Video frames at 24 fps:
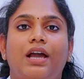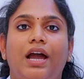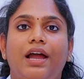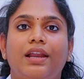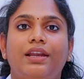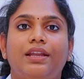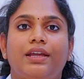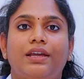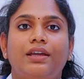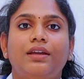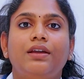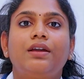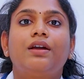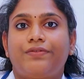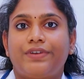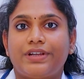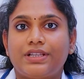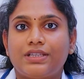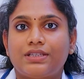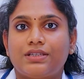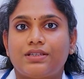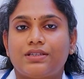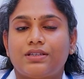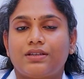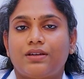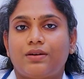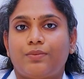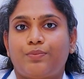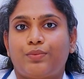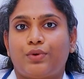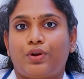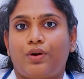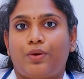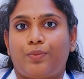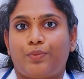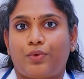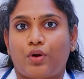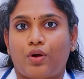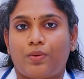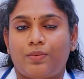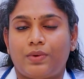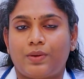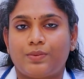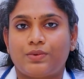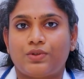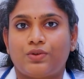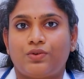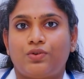కానీ ఫిట్స్ ప్రా
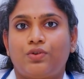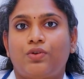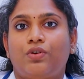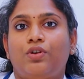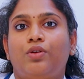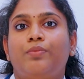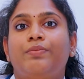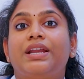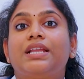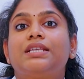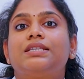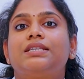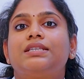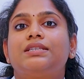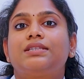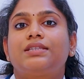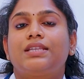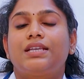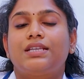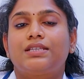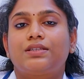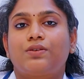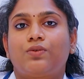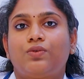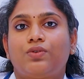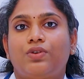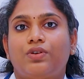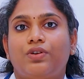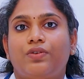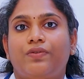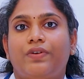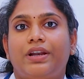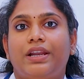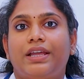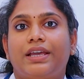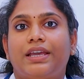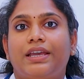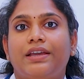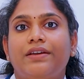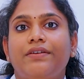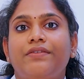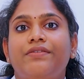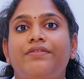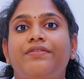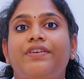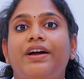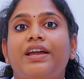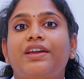ప్రాబ్లమ్స్ ఉన్న వాళ్ళు మెడిసిన్స్ తీసుకుంటున్న వాళ్ళకి
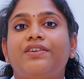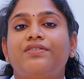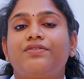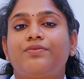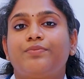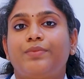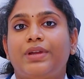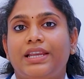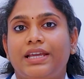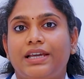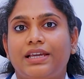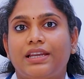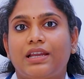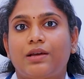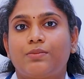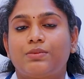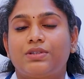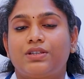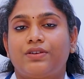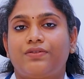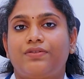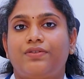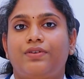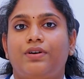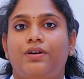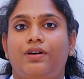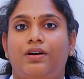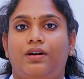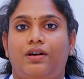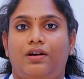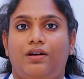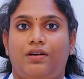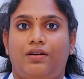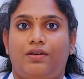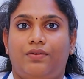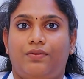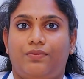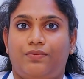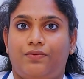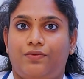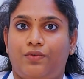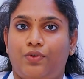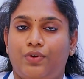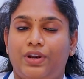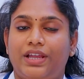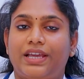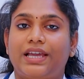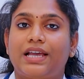ఫైవ్ మిల్లీగ్రామ్స్ ఆఫ్
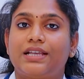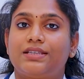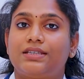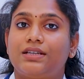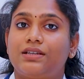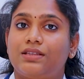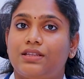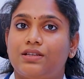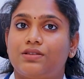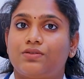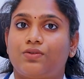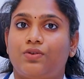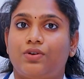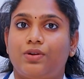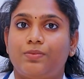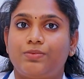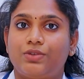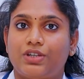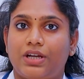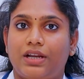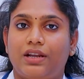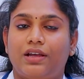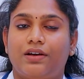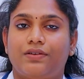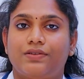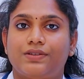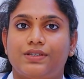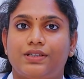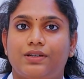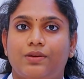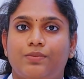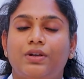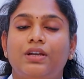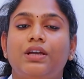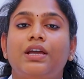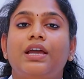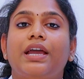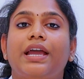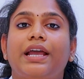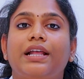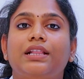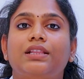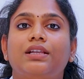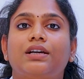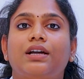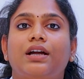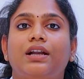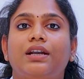ఫోలిక్ యాసిడ్ తీసుకోవడం చాలా అవసరం
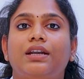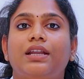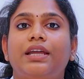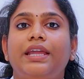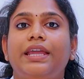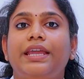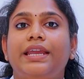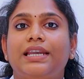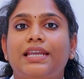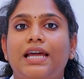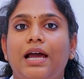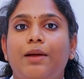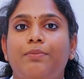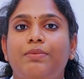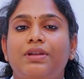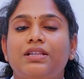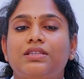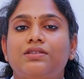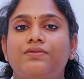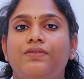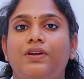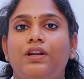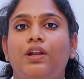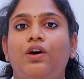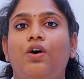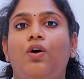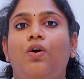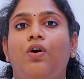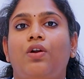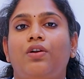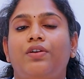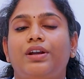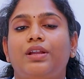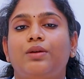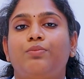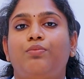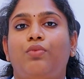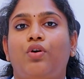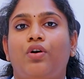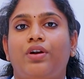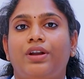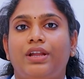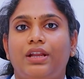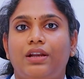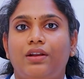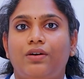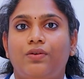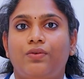ఎందుకంటే ఈ ట్యాబ్లెట్స్ వల్ల ఆల్రెడీ
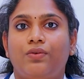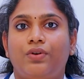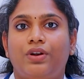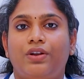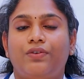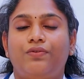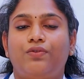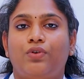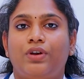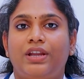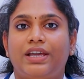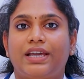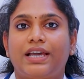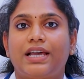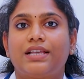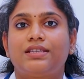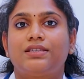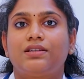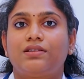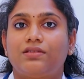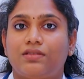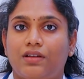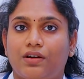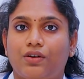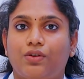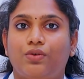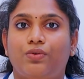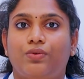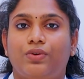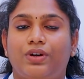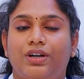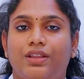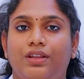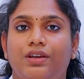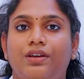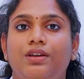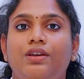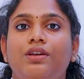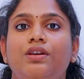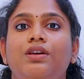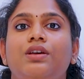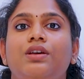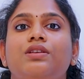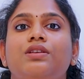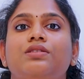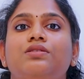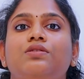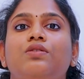బాడీలో ఉన్న ఫోలిక్ యాసిడ్ తక్కువ ఉంటుంది
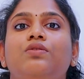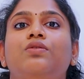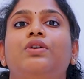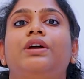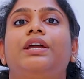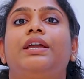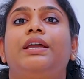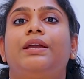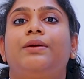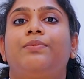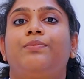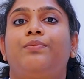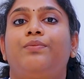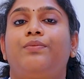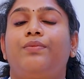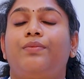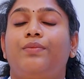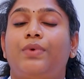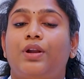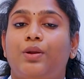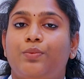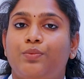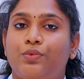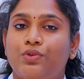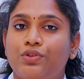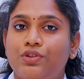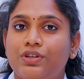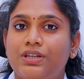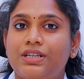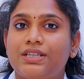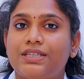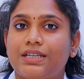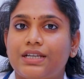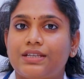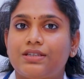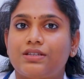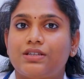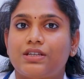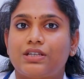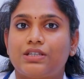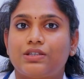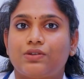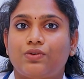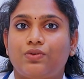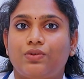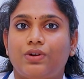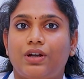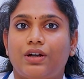సో ఈ మనం ముందు డిస్కస్
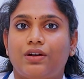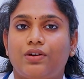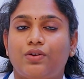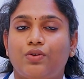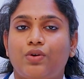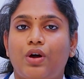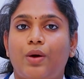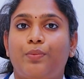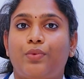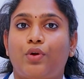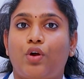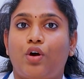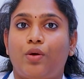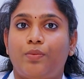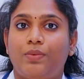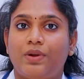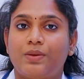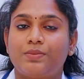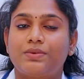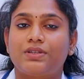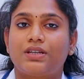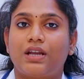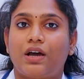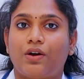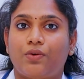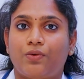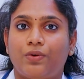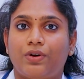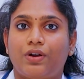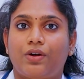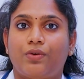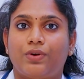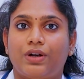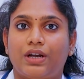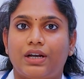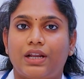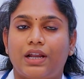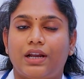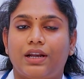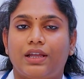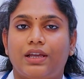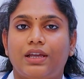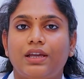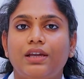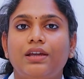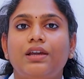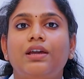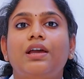చేసుకున్నట్టు ఆ ప్రాబ్లమ్స్ రాకుండా
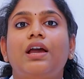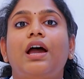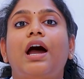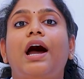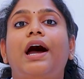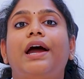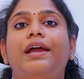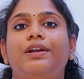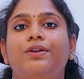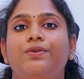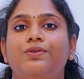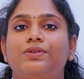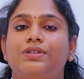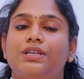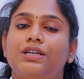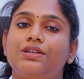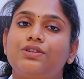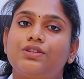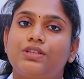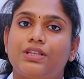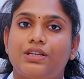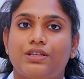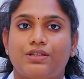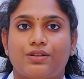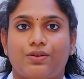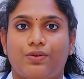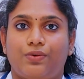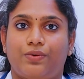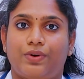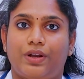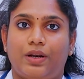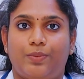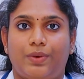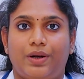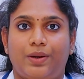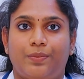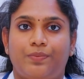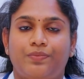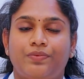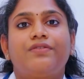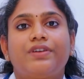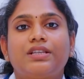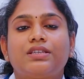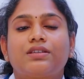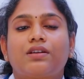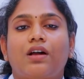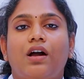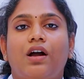ఉండడానికి హై డోసేజ్ తీసుకోవాలి మనం
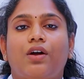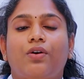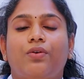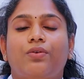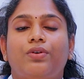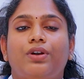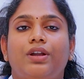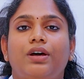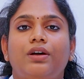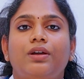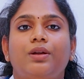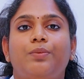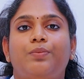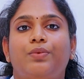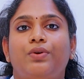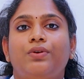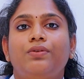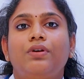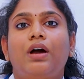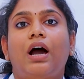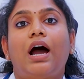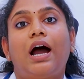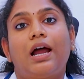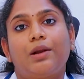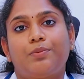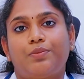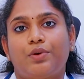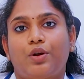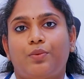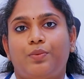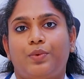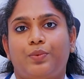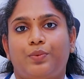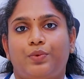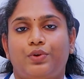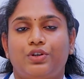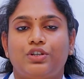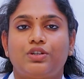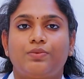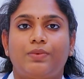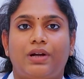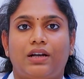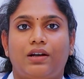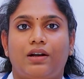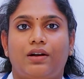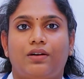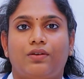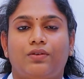ఫిట్స్ కాకుండా ఇప్పుడు హార్ట్ ప్రాబ్లం గురించి
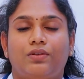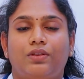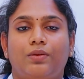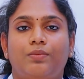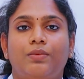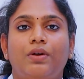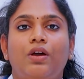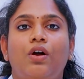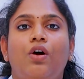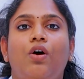మాట్లాడుకుందాం